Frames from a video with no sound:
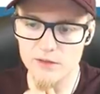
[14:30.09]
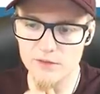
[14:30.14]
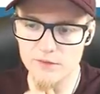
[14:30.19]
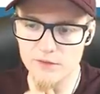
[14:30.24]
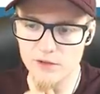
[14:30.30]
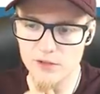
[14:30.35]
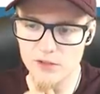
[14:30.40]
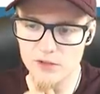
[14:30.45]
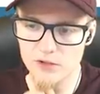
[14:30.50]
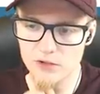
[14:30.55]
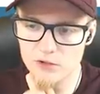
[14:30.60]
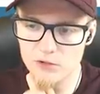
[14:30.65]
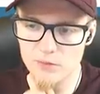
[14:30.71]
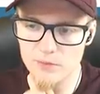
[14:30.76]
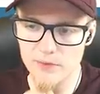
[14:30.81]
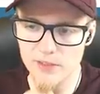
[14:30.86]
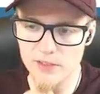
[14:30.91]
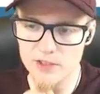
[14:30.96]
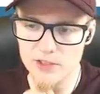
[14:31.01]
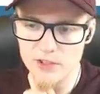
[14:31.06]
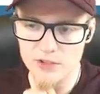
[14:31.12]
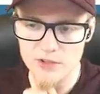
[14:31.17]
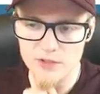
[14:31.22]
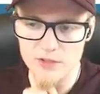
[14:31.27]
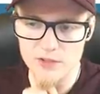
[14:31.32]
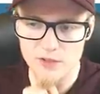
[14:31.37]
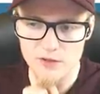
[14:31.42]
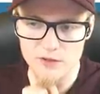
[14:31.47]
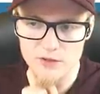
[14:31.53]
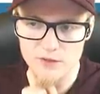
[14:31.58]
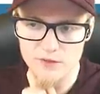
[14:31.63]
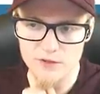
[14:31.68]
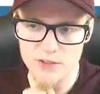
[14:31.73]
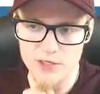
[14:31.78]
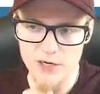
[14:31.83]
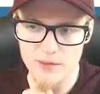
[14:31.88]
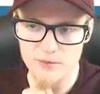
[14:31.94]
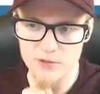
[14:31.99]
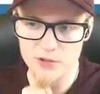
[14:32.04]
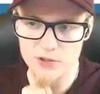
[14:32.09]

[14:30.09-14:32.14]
W ogóle doszło parę rzeczy z tego, co widziałem